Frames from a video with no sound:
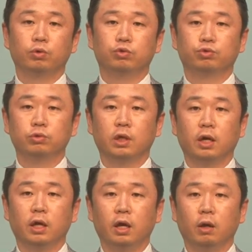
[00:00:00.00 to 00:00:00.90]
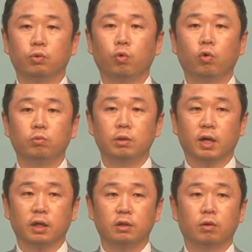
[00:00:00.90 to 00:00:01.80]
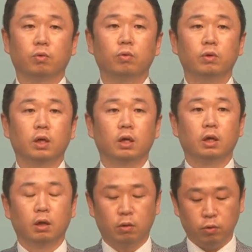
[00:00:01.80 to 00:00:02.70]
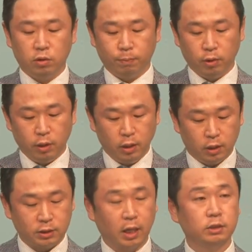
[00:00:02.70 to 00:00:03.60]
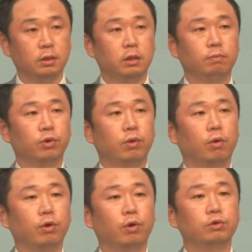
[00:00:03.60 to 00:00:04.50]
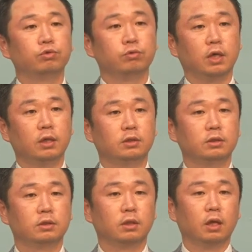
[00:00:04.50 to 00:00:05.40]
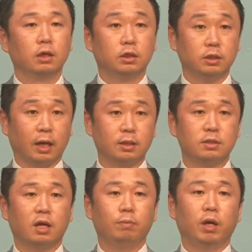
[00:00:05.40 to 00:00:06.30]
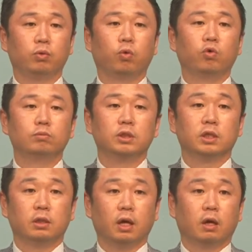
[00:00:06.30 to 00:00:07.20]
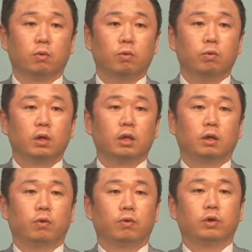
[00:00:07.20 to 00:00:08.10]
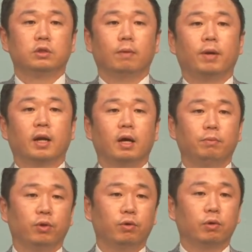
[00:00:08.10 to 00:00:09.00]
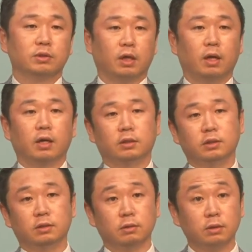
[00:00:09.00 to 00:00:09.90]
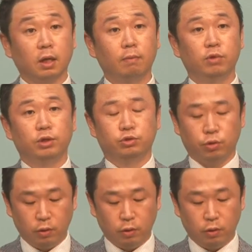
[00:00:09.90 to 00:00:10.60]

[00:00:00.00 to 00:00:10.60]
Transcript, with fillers: 누군가의 도움을 받게 되고 그리고 특별히 자신이 힘들고 어려운 순간에는 그 다른 사람의 도움을 기대하고 때론 그것을 바라며 살아가는 사람들이죠.